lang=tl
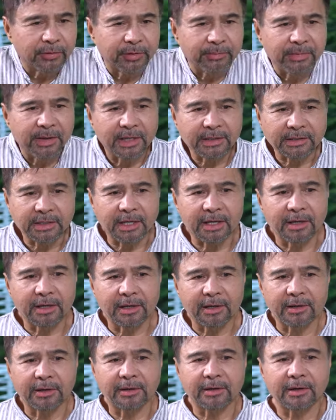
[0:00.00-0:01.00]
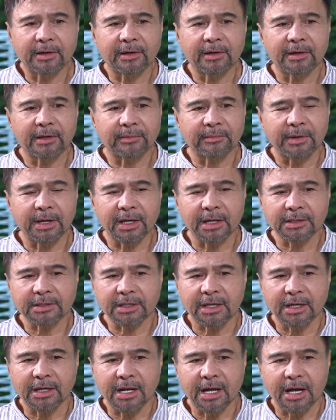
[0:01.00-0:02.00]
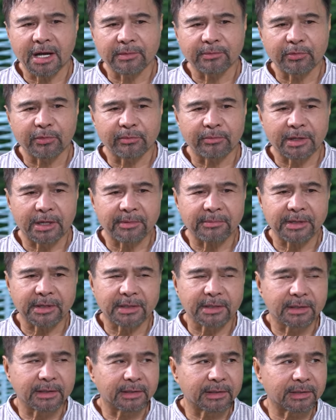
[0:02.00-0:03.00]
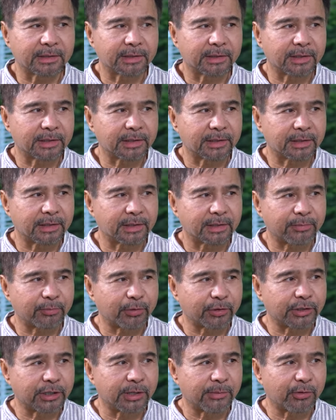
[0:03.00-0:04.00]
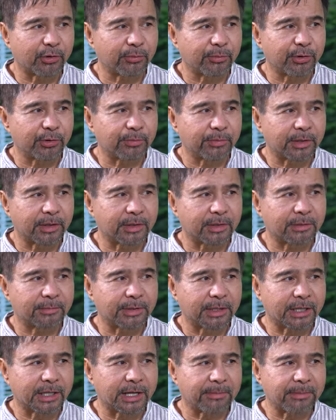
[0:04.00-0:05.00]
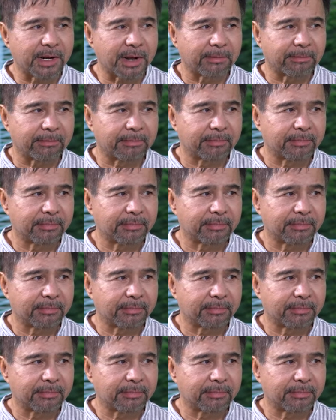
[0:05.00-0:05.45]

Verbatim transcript: Uy, na yung parang, yun yung eh, pang-inom niya. kailangan after. mong malamig? Eh, eh, pwede namang uminom ng maligamgam.